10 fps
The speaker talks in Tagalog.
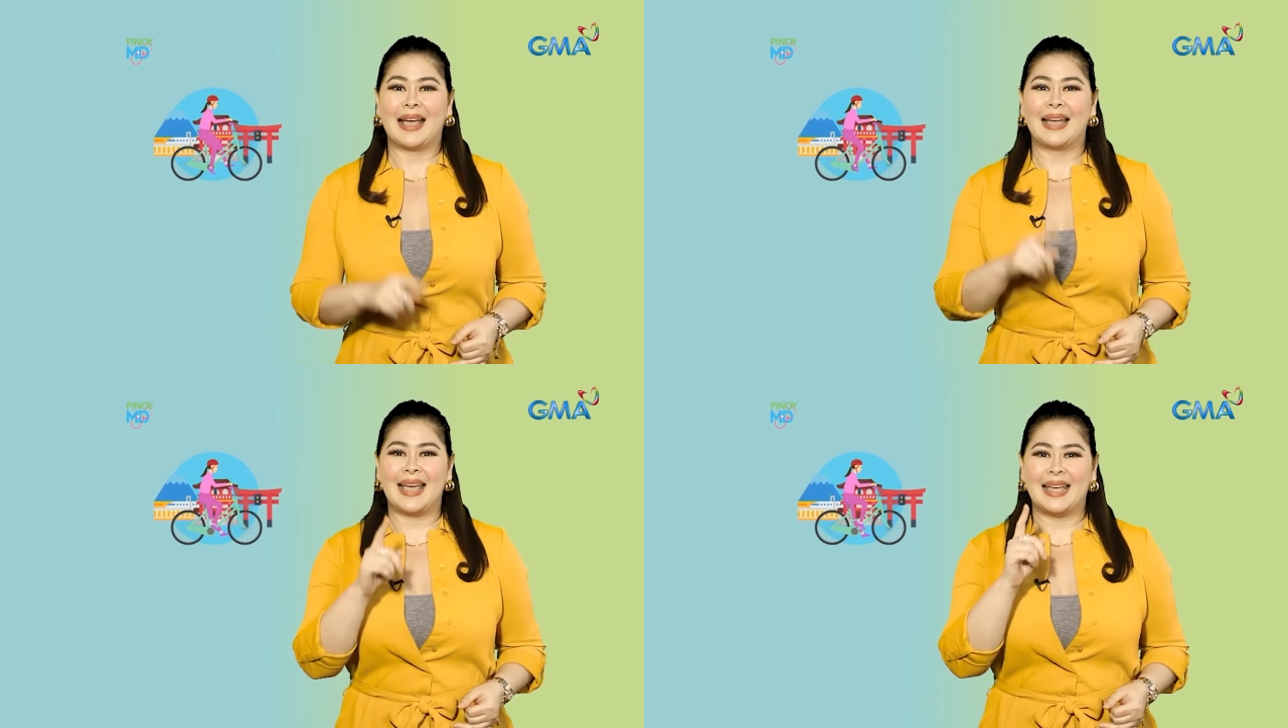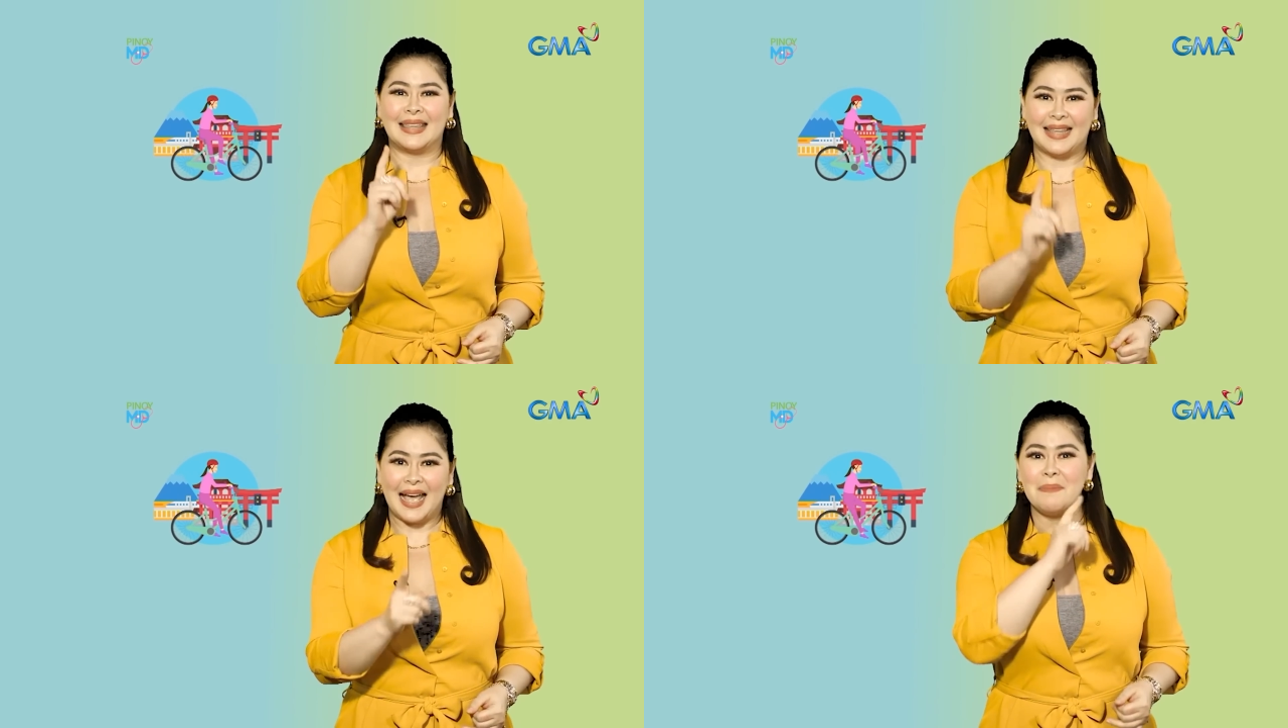Kaya
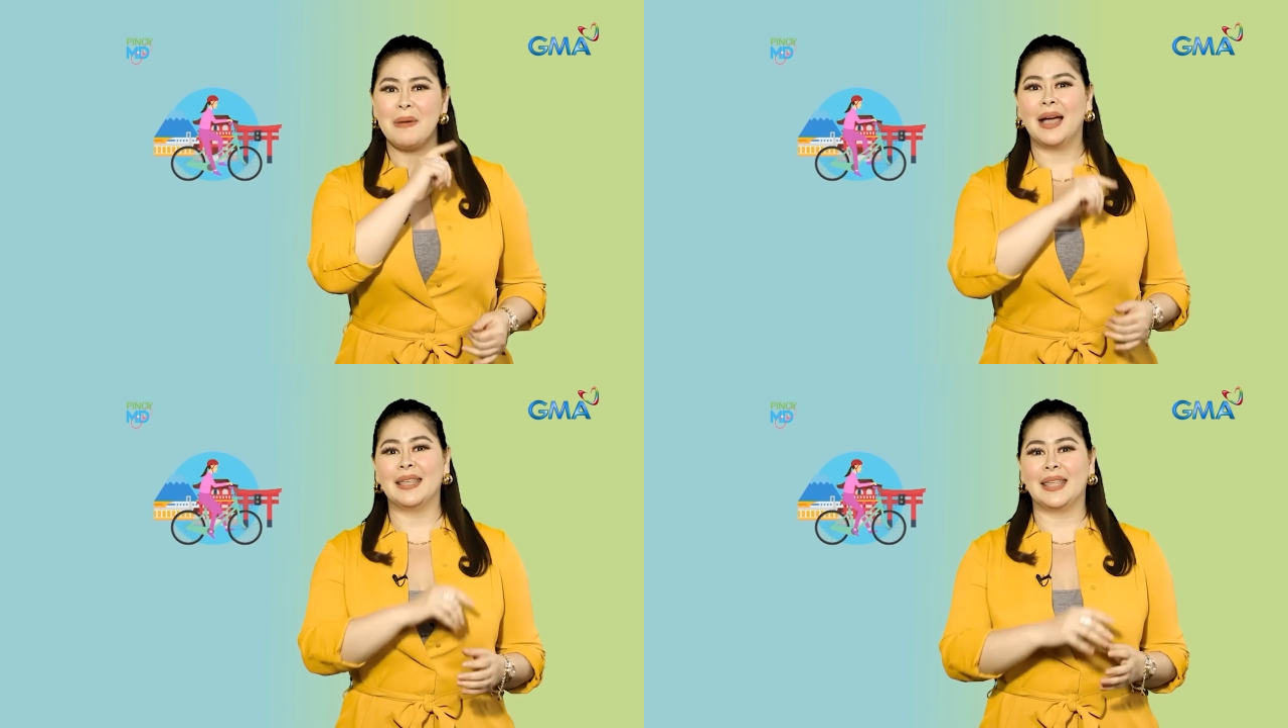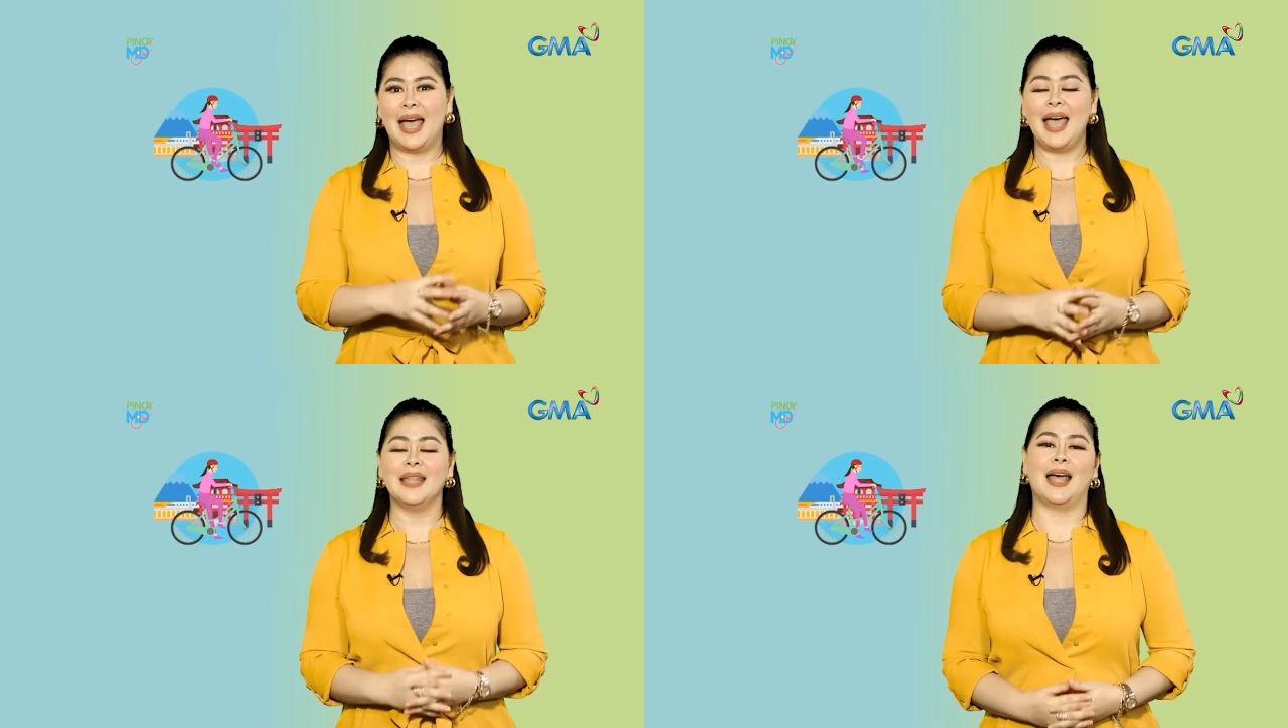yang mga
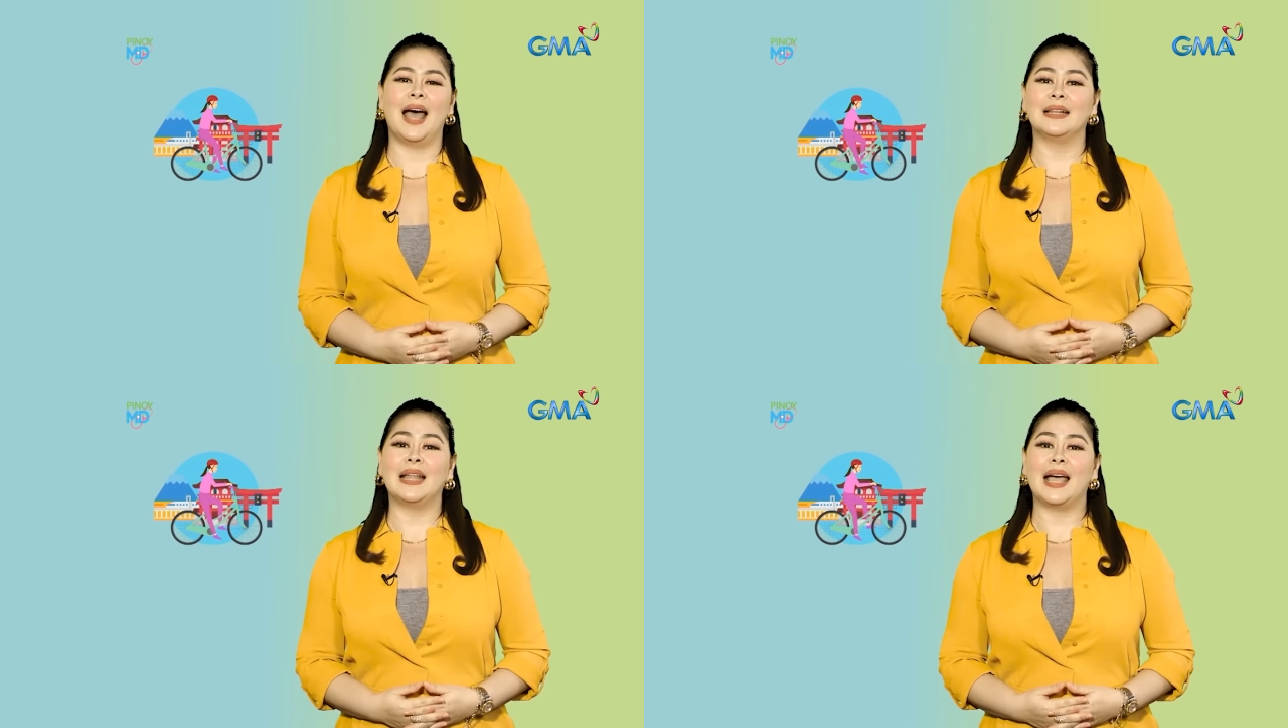yan ang